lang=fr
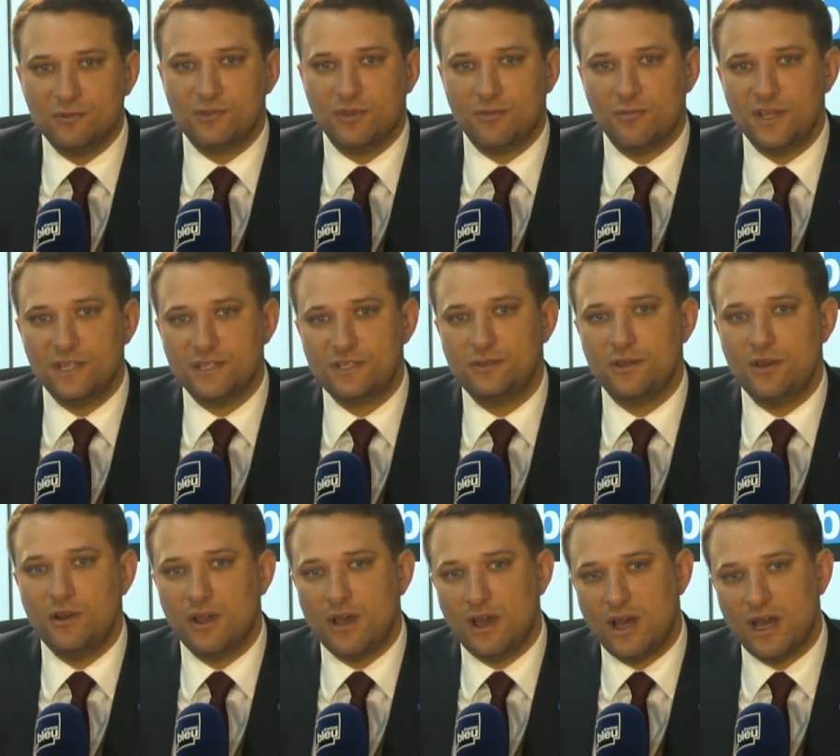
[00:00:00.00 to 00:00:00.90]
Nous sommes les
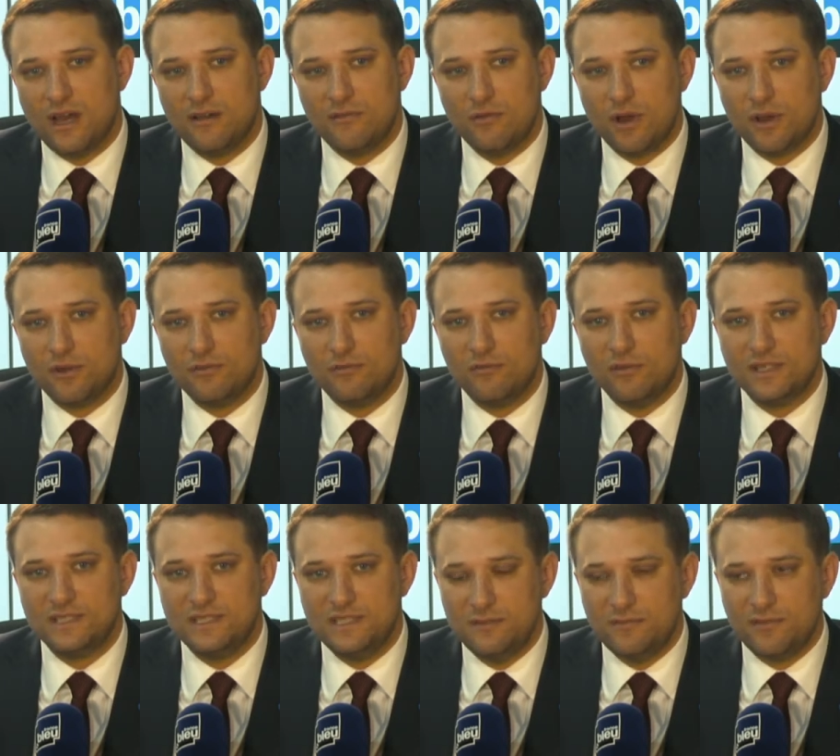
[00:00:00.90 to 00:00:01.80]
seuls à avoir une
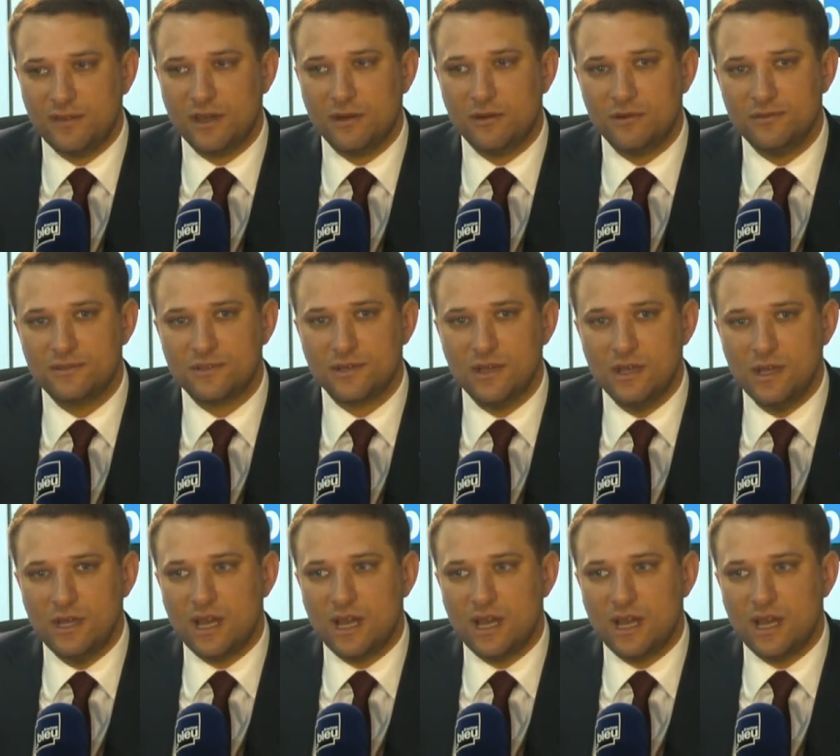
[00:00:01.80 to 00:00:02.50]
voix différente,